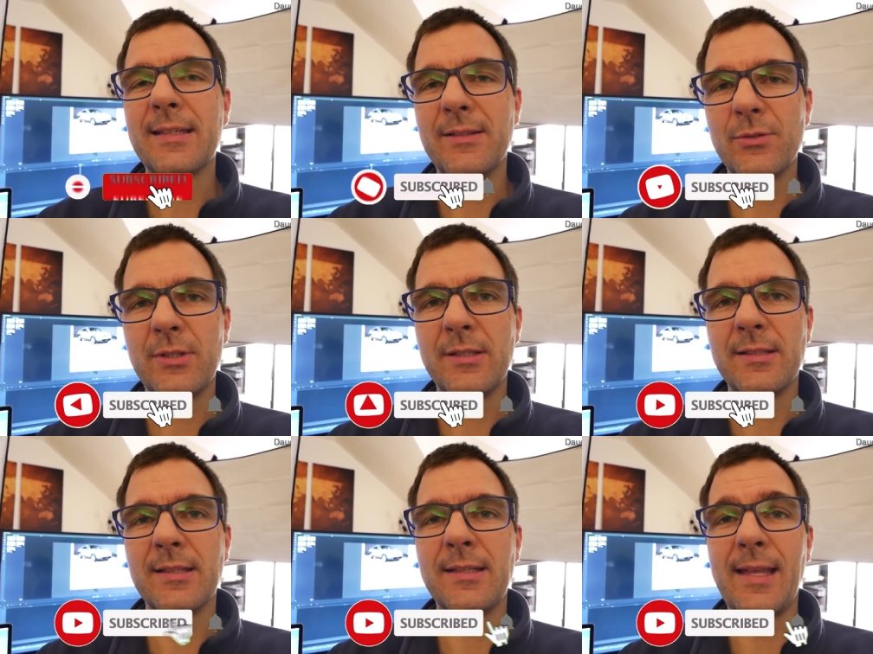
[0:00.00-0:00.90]
kriegst du
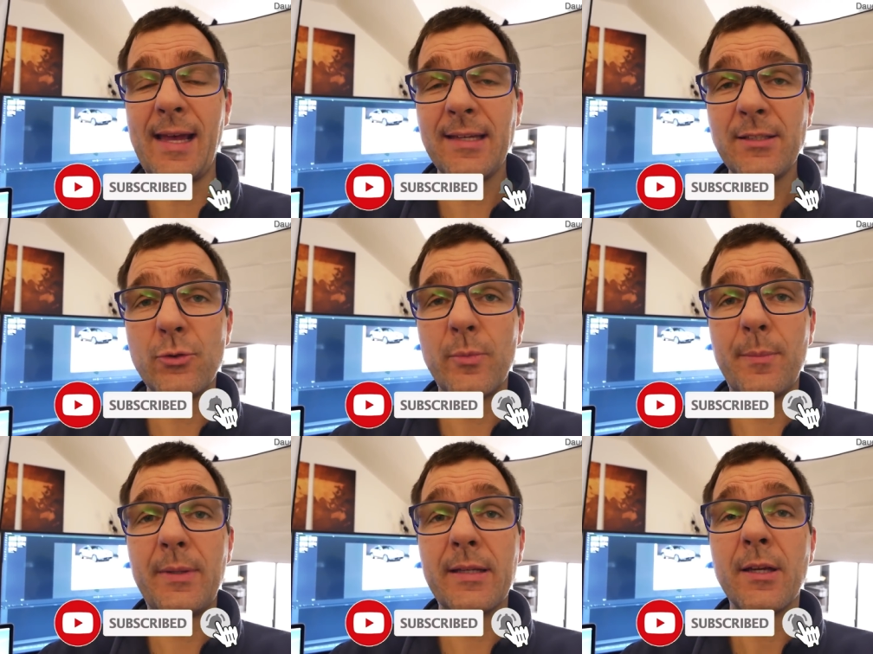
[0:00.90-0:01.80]
den
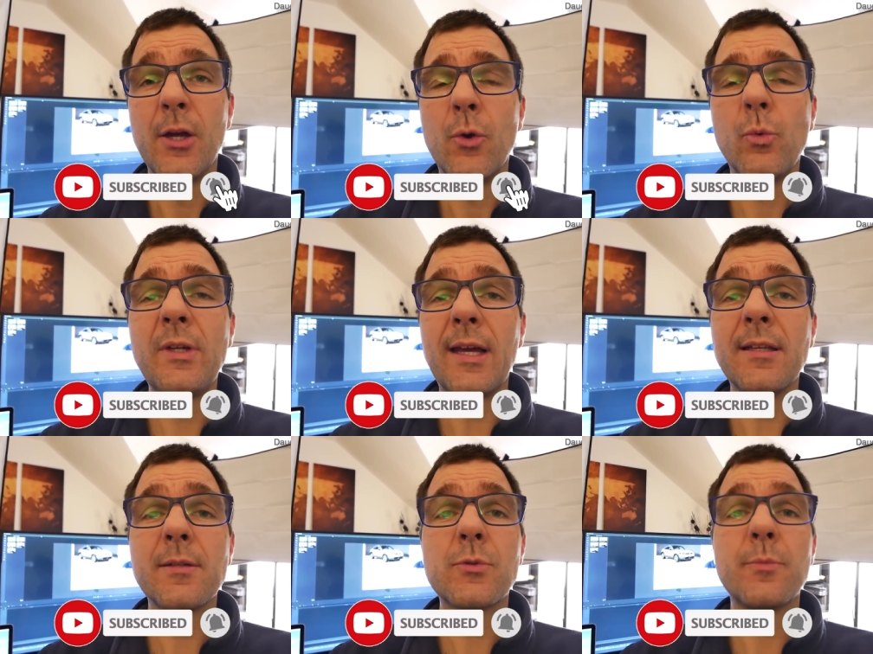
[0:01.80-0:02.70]
Nachrichtenüberblick, unter
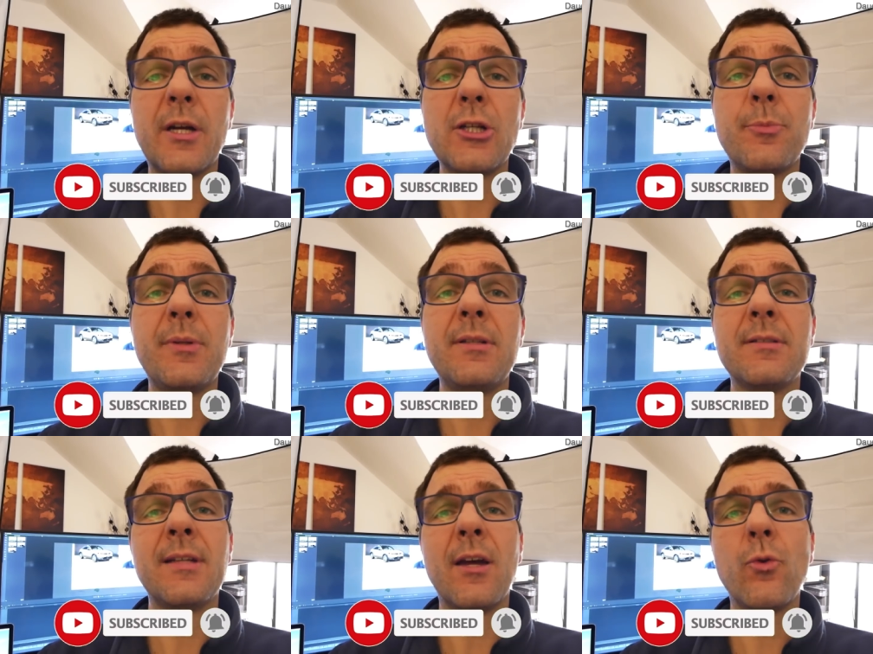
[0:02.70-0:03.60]
anderem zum
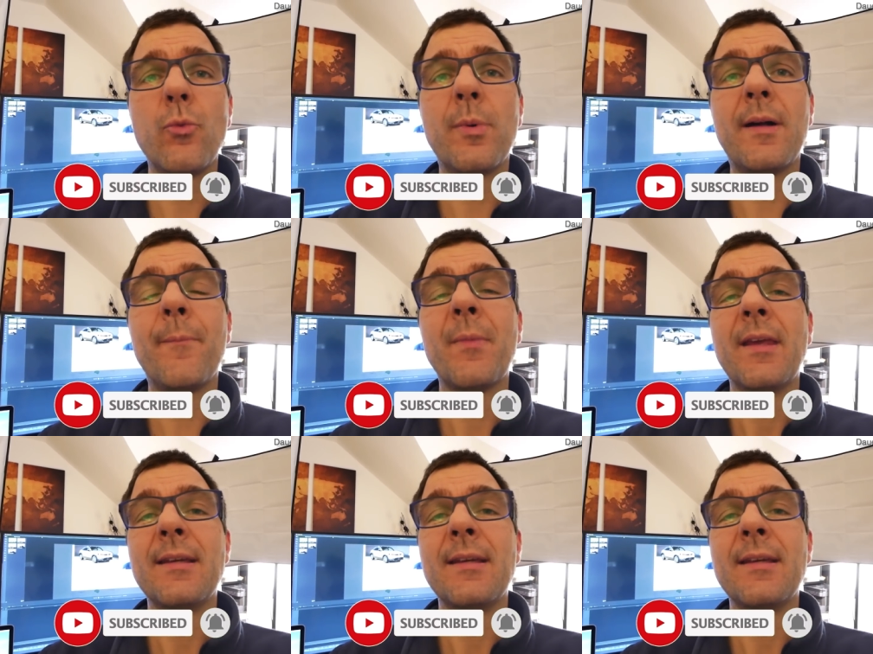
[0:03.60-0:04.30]
Beispiel darüber,